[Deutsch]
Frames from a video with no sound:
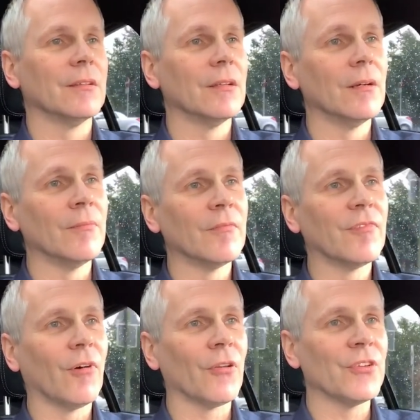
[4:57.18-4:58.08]
Ähm,
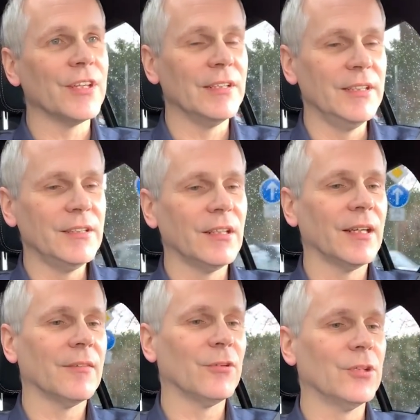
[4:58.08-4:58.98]
von den Linien
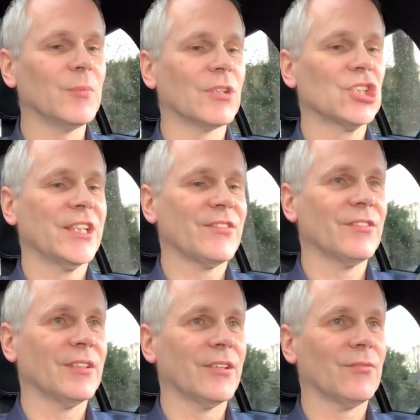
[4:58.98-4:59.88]
her würde ich mal
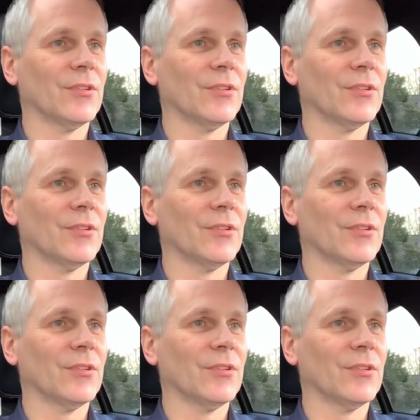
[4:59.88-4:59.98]
schätzen, dass